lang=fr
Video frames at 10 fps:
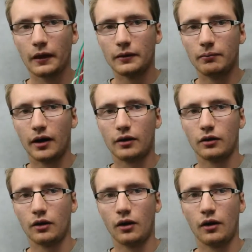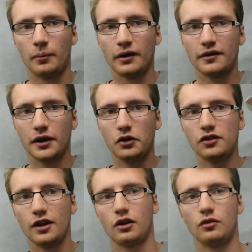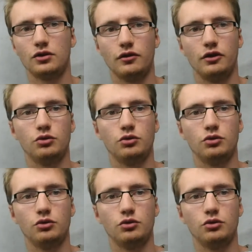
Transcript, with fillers: après, ça donne ça, quand vous avez tout